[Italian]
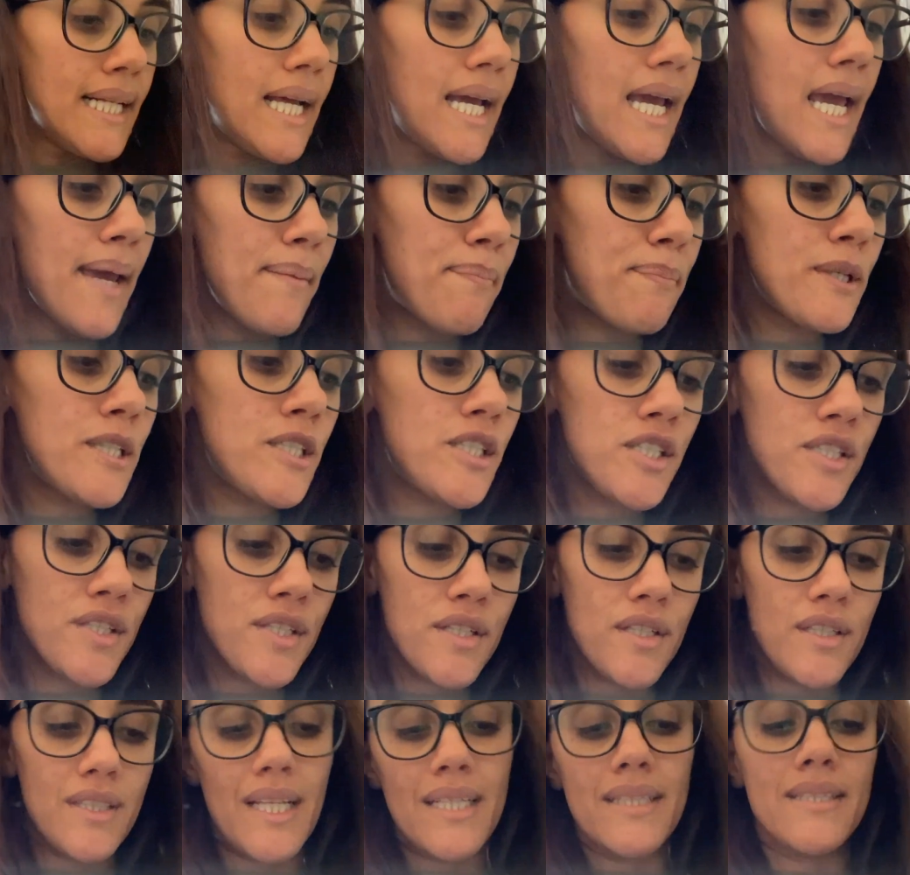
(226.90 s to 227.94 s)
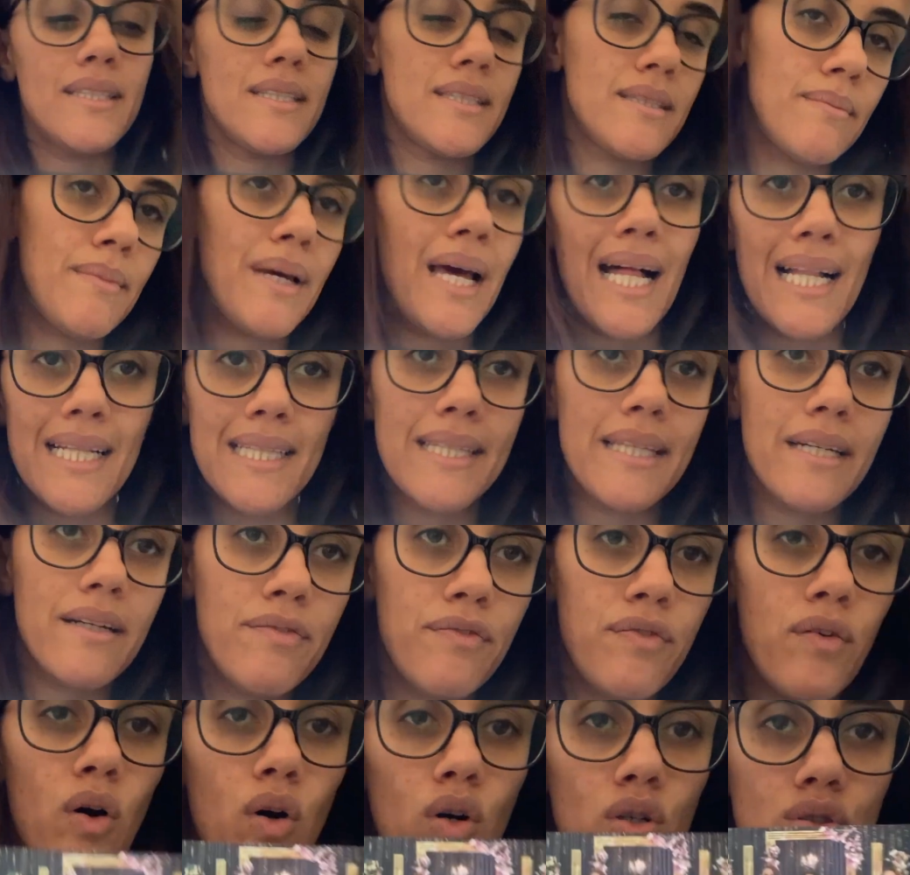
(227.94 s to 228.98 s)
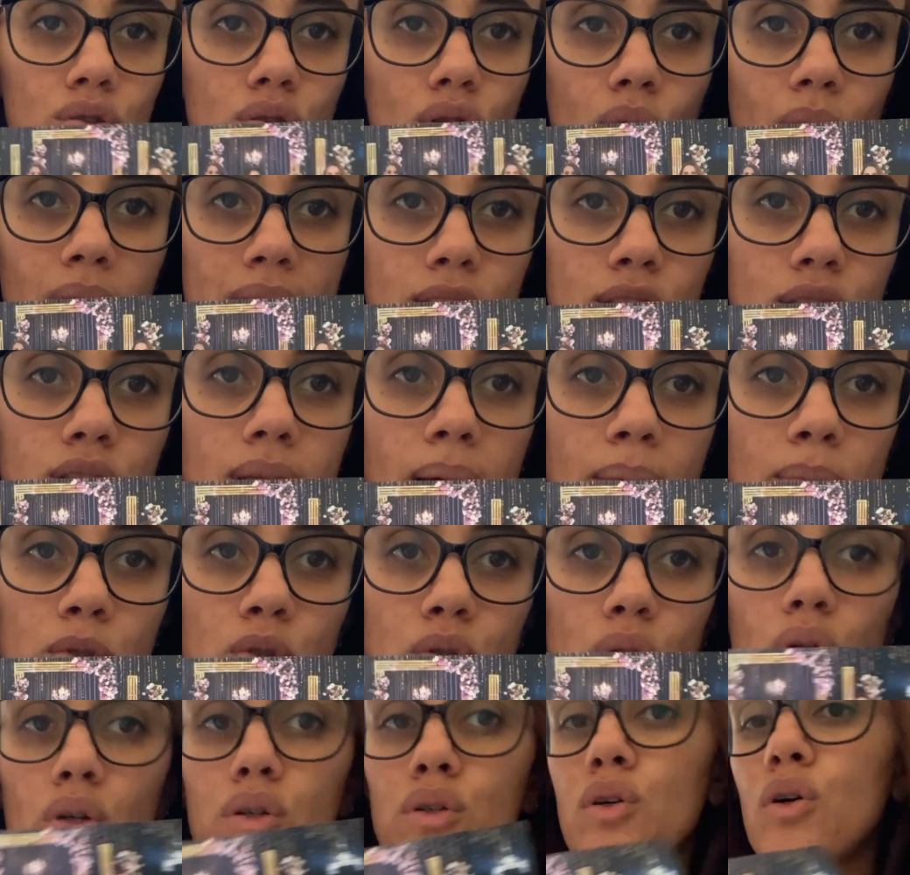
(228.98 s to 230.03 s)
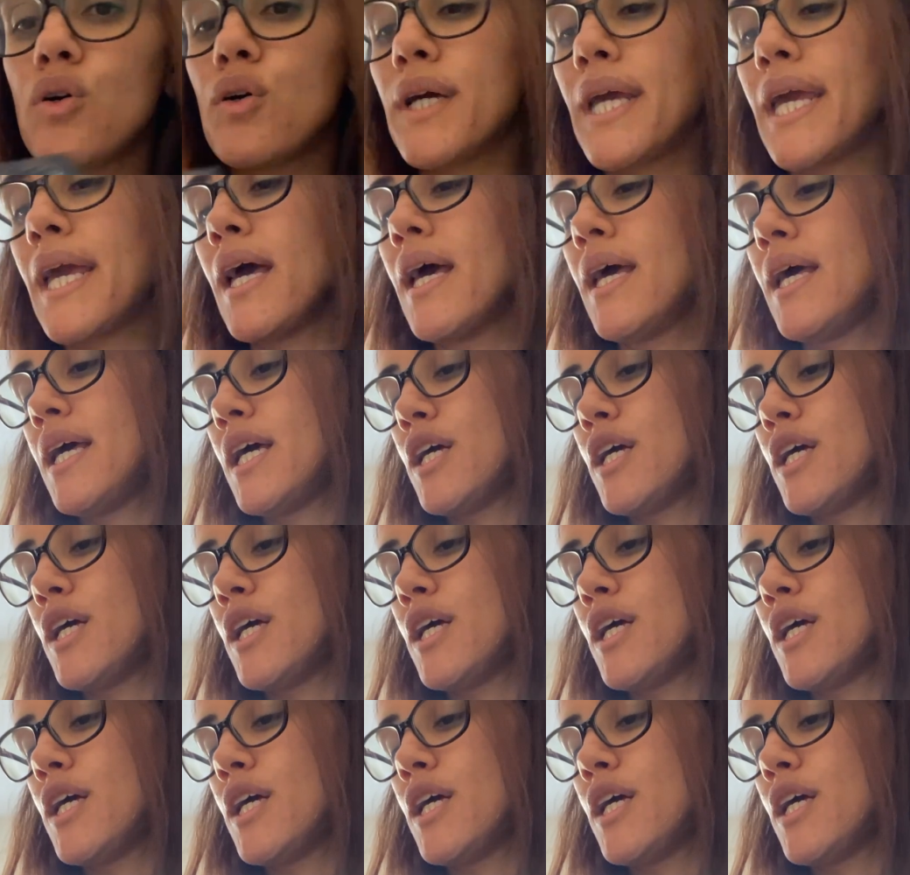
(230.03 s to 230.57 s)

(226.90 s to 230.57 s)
E poi ci sono tantissime altre foto, qua ci siamo solo noi,